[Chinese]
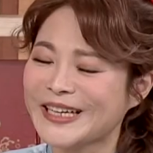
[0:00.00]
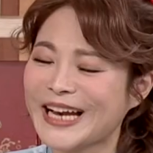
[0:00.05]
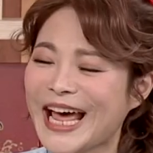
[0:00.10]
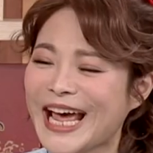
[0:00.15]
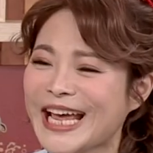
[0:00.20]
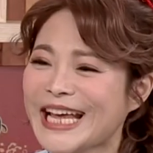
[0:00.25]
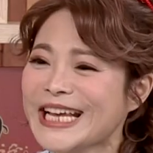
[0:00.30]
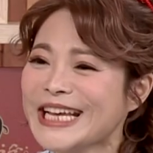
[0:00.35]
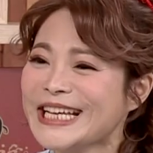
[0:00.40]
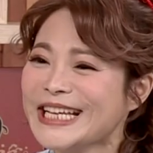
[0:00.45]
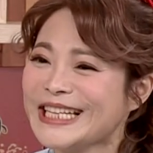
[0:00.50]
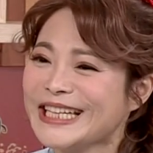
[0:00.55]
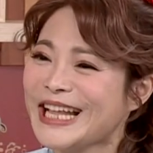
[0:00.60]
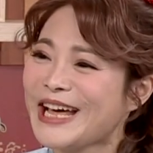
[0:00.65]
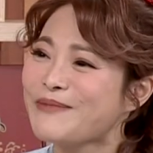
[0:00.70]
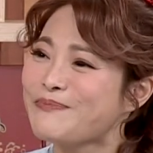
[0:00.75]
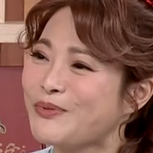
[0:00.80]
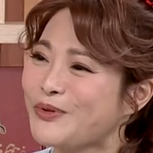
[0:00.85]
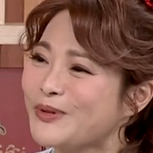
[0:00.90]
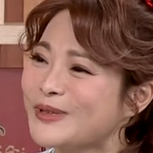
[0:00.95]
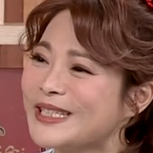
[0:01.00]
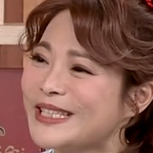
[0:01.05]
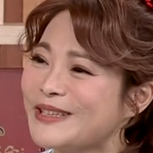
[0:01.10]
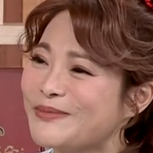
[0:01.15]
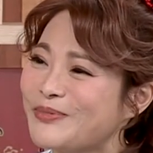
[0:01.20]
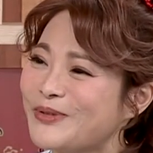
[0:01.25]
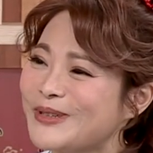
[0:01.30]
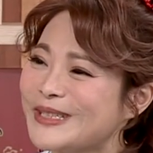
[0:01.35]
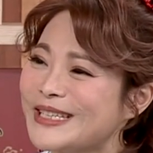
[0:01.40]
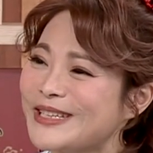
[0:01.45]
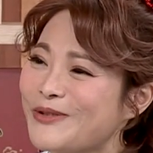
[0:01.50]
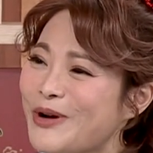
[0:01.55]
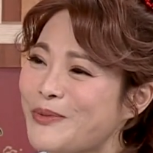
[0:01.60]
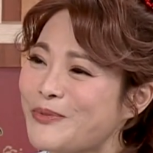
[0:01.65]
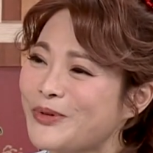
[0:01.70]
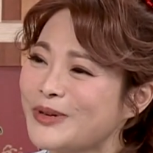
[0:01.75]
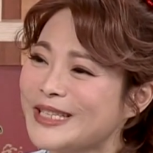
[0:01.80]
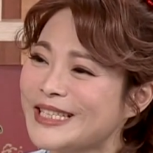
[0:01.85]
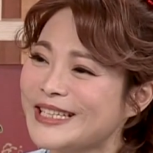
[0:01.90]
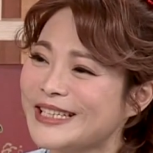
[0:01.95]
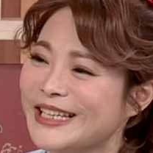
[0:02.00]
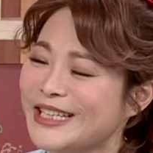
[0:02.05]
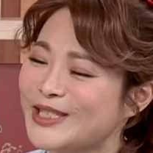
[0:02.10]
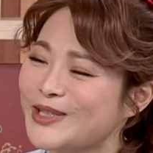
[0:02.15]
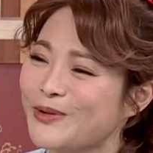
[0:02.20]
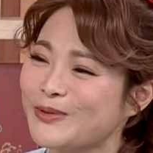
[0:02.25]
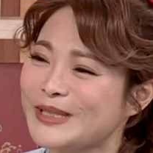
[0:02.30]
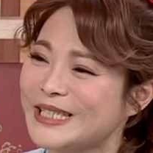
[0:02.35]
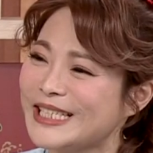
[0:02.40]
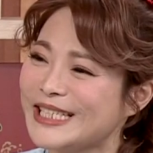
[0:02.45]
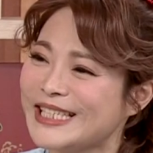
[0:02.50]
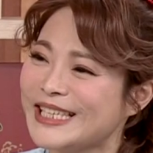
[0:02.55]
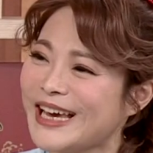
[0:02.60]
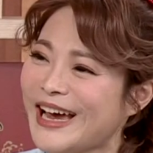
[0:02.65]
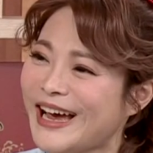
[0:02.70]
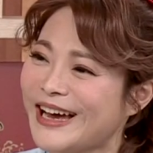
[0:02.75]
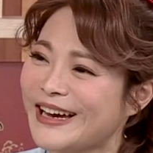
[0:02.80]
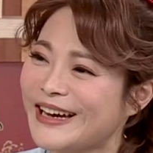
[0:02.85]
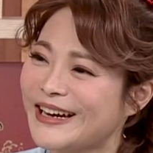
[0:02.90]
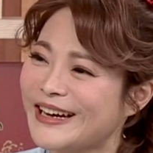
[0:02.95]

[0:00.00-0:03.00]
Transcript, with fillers: 那那博士博士王博士，你中几项？